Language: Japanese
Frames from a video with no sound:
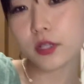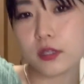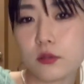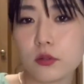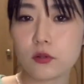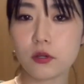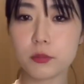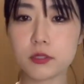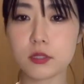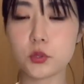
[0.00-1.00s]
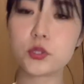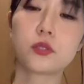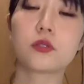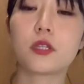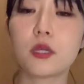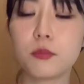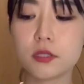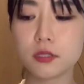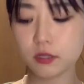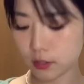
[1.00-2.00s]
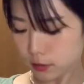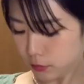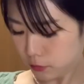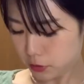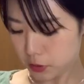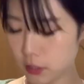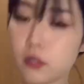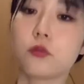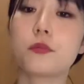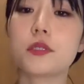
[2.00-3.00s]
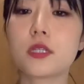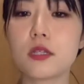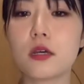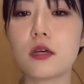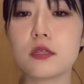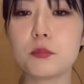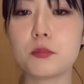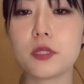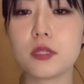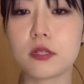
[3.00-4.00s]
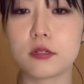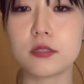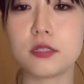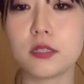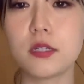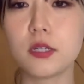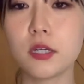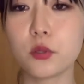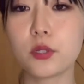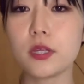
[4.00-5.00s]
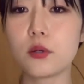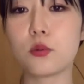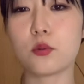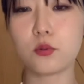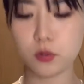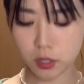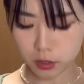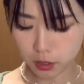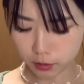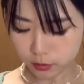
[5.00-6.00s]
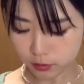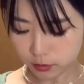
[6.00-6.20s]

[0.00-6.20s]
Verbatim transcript: リーンの色がめっちゃ欲しくて、めっちゃ検索してやっと見つけた一品って感じ。これ結構ここがね、